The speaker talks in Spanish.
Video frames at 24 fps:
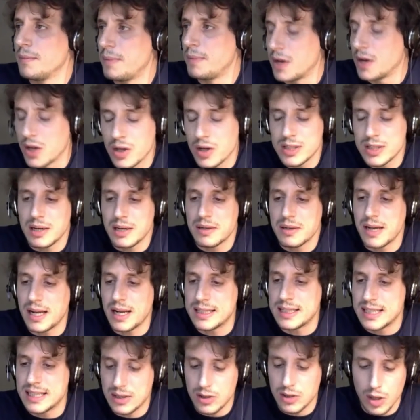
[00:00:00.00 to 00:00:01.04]
pero yo creo que
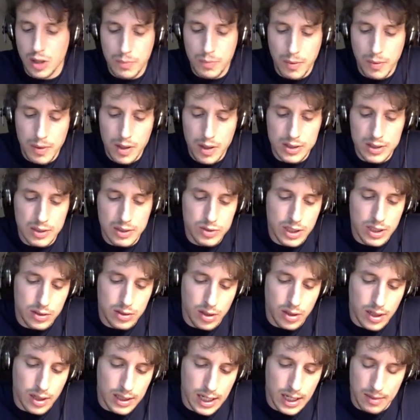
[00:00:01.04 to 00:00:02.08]
el, sector público es un
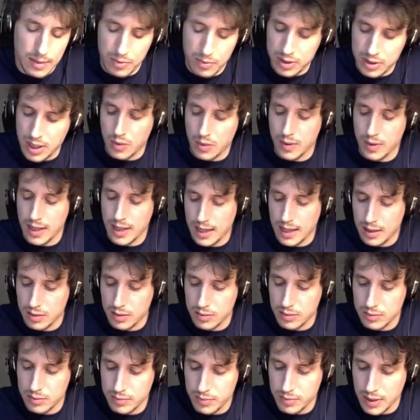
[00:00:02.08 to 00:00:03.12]
sector que tenemos que cuidar,
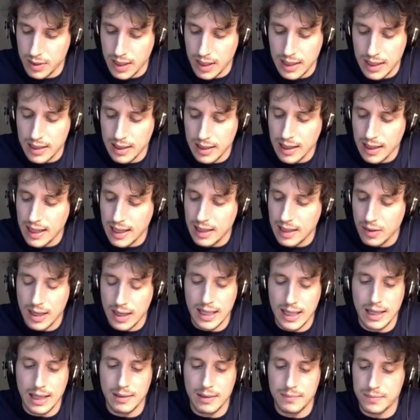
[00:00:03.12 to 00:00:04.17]
porque
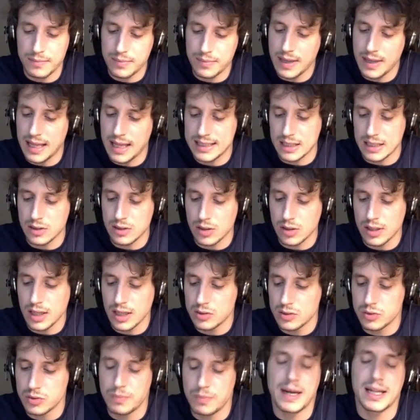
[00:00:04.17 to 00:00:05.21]
cada, sector
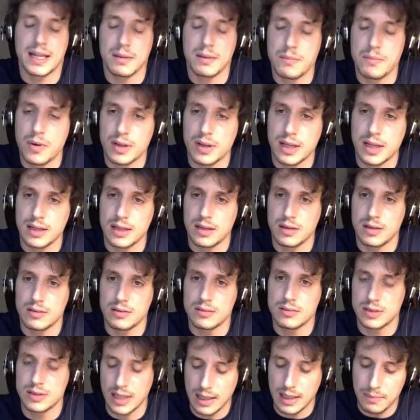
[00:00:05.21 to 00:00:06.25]
tiene su parte importante.
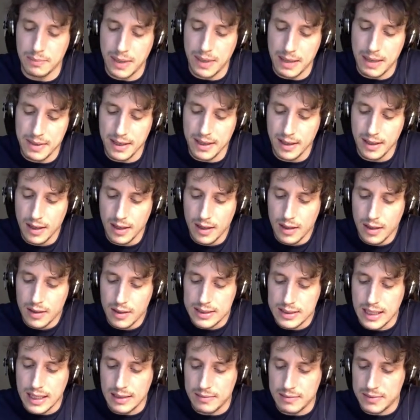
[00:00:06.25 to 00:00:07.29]
para mí,
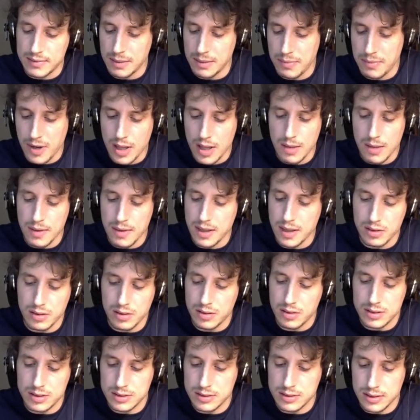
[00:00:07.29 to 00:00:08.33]
siempre lo divido en
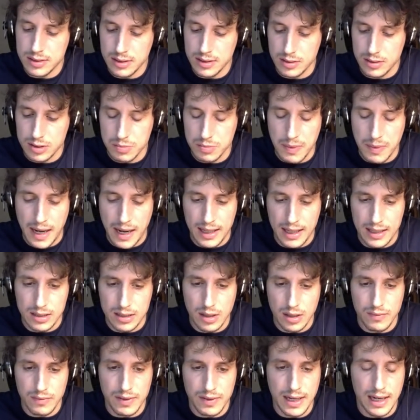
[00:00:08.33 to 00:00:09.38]
dos, partes.
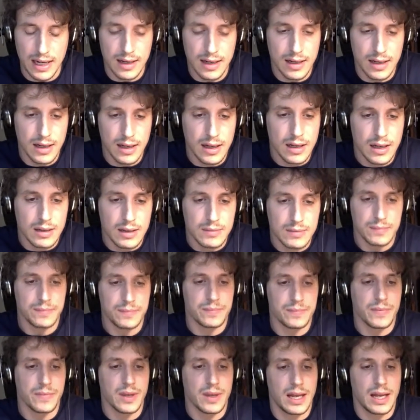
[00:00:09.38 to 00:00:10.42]
¿no? Al final,
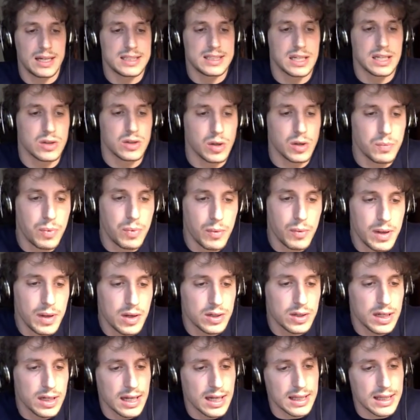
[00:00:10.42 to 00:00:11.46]
el sector
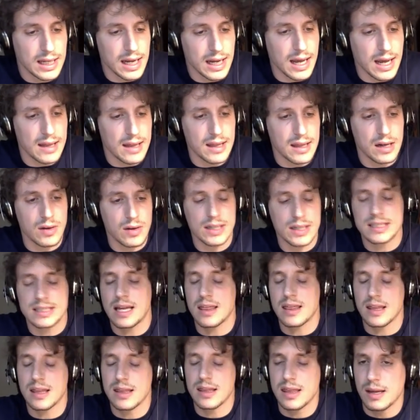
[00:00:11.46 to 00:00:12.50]
público es el que tiene que hacer lo que es la
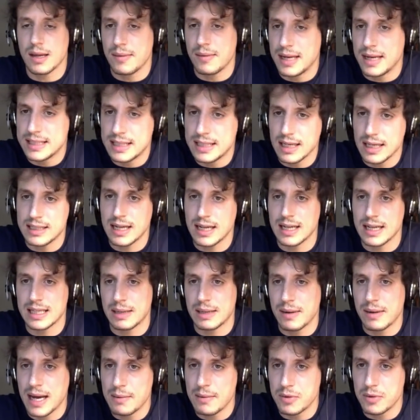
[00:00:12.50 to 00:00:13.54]
ciencia base, que es la que
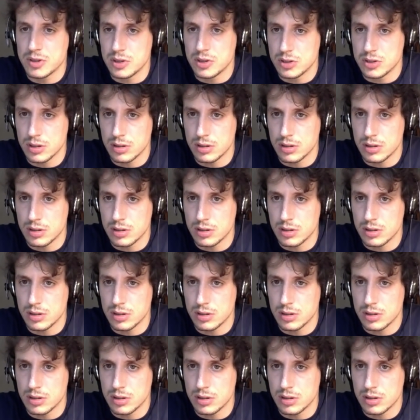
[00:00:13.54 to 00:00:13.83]
trabajamos